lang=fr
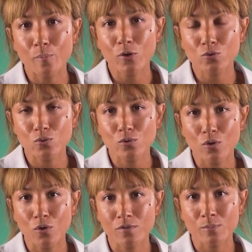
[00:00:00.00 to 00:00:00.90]
ne pas
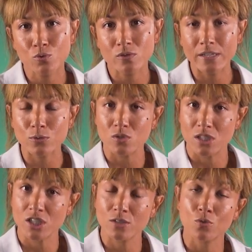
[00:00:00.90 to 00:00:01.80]
enlever mon utérus,
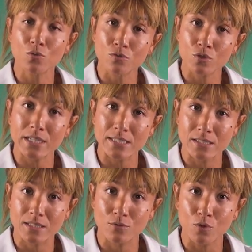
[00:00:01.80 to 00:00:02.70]
si j'ai de nouveau une
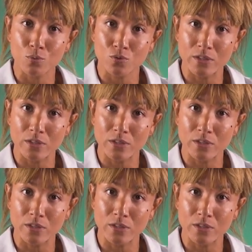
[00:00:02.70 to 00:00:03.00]
récidive dans mon